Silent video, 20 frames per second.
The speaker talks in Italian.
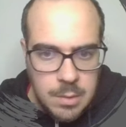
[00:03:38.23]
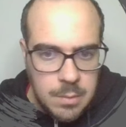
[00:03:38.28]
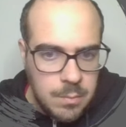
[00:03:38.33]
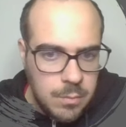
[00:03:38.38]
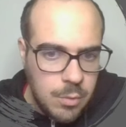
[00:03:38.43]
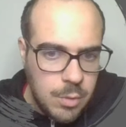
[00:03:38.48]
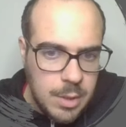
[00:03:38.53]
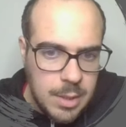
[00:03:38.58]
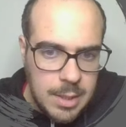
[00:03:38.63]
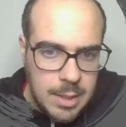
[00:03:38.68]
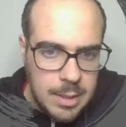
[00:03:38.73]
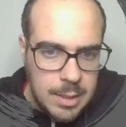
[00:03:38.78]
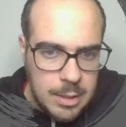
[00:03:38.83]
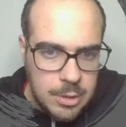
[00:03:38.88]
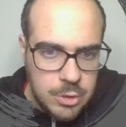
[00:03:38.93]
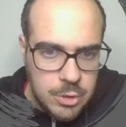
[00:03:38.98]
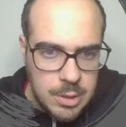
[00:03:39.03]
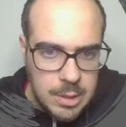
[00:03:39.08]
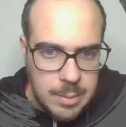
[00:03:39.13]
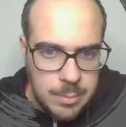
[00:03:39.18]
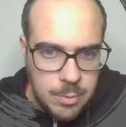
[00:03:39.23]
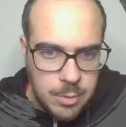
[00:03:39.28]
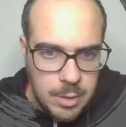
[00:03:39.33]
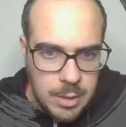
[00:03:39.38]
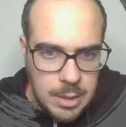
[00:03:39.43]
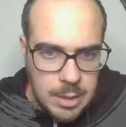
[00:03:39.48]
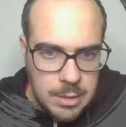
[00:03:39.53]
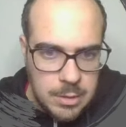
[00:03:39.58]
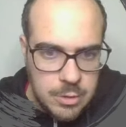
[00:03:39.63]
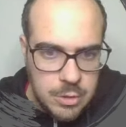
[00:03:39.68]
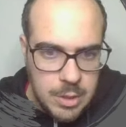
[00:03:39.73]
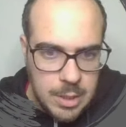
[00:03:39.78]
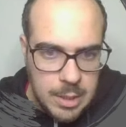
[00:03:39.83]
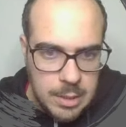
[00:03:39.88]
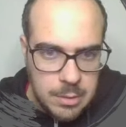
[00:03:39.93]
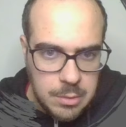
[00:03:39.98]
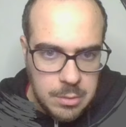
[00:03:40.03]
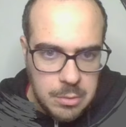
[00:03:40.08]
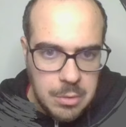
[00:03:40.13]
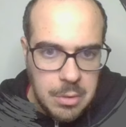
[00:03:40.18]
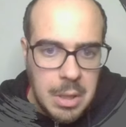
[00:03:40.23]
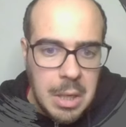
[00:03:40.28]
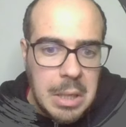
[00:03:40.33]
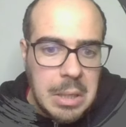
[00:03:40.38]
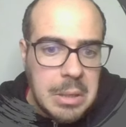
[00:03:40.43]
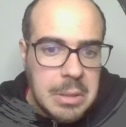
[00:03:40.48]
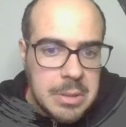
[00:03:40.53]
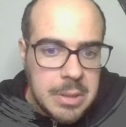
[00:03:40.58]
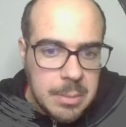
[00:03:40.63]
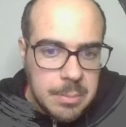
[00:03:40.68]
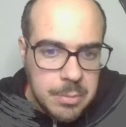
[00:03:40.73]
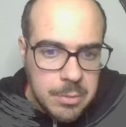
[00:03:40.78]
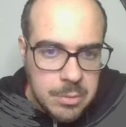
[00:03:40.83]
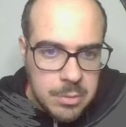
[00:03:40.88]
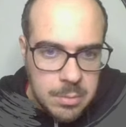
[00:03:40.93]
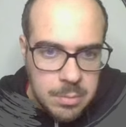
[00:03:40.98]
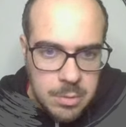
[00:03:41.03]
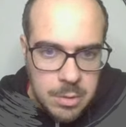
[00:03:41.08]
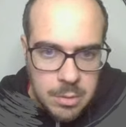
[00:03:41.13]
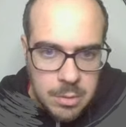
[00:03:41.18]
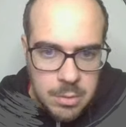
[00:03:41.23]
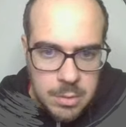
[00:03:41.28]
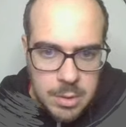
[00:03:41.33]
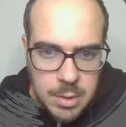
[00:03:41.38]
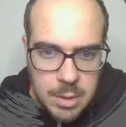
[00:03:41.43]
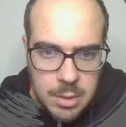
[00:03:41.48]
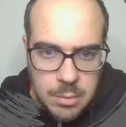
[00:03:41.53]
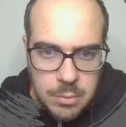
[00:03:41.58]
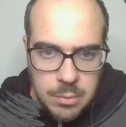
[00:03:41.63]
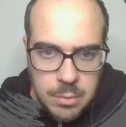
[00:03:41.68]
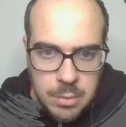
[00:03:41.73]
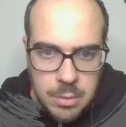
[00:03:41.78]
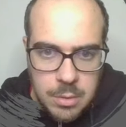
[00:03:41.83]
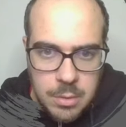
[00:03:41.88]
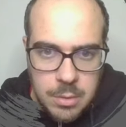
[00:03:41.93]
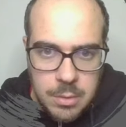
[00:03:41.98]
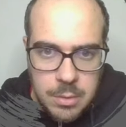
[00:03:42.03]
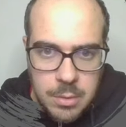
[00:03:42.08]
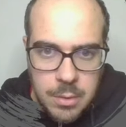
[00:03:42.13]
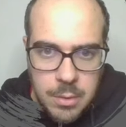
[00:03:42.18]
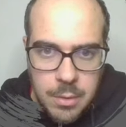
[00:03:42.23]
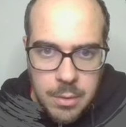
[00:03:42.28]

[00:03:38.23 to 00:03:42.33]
Vuole lasciare il mio re al centro, anche se posso pure roccare lungo.